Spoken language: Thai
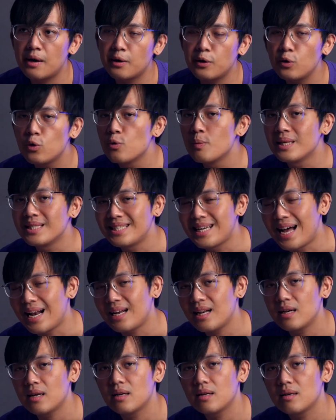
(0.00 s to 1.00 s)
ฤดูมันชัด
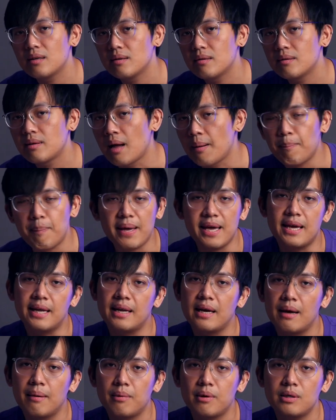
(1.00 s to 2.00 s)
ทั้งปี
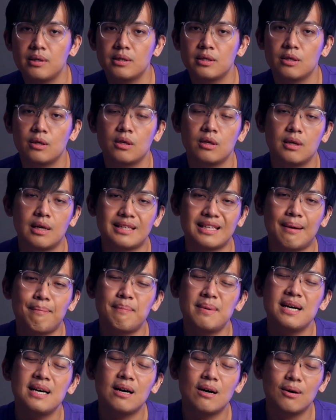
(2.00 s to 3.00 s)
นะครับก็คือซัม
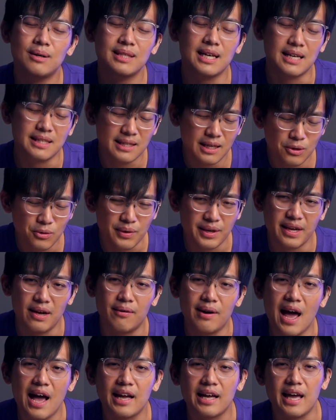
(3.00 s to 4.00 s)
เมอร์เขาก็ใส่เสื้อตัวเดี
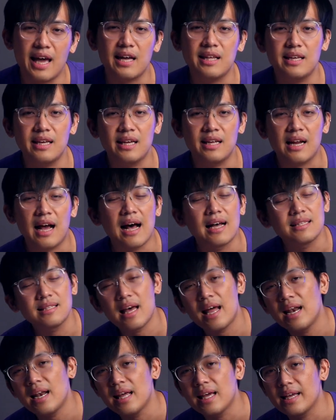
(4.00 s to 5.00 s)
ยวได้กางเกงยีนขา
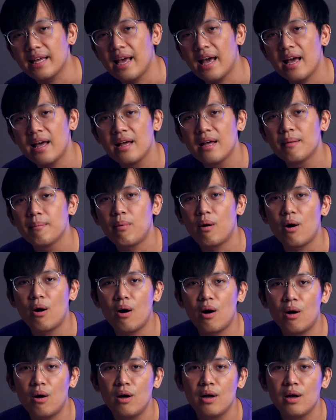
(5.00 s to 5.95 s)
สั้นอะไรเงี้ยพอ